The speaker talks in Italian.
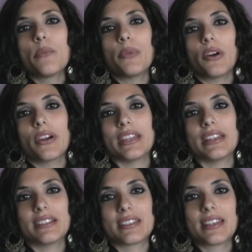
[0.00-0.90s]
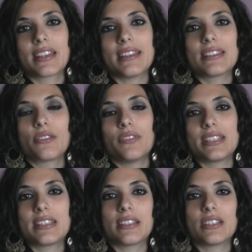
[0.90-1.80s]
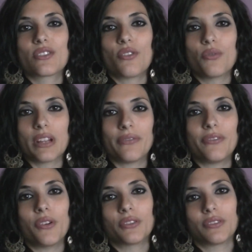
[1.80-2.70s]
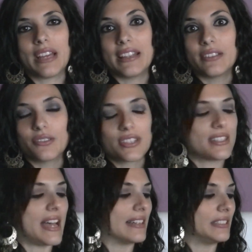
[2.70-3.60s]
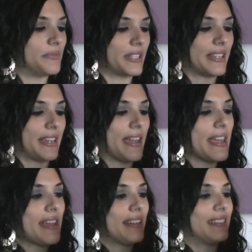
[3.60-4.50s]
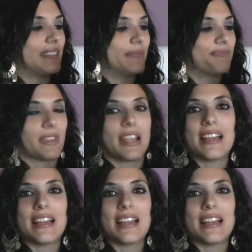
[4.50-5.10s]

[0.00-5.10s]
poi eh, se riesco vi inserisco una foto da indossati perché ehm,